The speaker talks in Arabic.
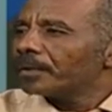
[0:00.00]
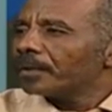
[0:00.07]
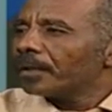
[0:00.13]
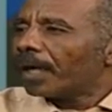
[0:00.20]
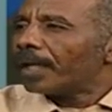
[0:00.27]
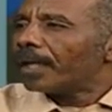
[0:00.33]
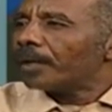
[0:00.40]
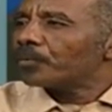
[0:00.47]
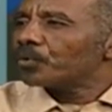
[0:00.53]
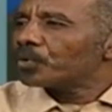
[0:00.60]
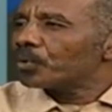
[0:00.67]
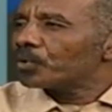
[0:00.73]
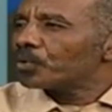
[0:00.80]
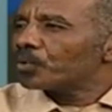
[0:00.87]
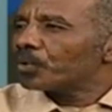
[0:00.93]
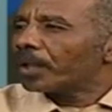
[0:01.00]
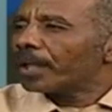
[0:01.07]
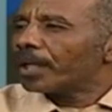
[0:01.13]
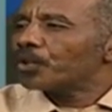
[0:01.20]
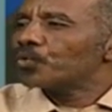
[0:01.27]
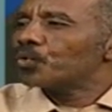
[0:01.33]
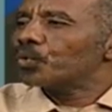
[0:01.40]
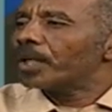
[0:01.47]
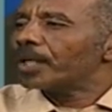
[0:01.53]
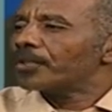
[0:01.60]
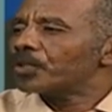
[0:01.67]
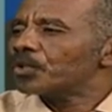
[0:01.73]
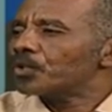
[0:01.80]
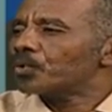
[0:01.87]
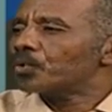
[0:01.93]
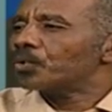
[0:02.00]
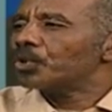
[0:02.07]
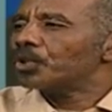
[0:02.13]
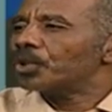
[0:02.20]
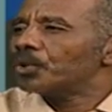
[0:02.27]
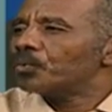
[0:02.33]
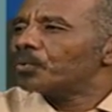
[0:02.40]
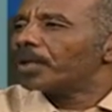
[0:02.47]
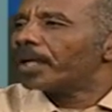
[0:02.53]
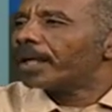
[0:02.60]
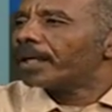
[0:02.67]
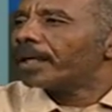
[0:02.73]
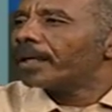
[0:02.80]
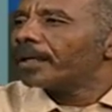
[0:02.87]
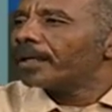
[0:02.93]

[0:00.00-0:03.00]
على مستوى السودان السودان 26 ولاية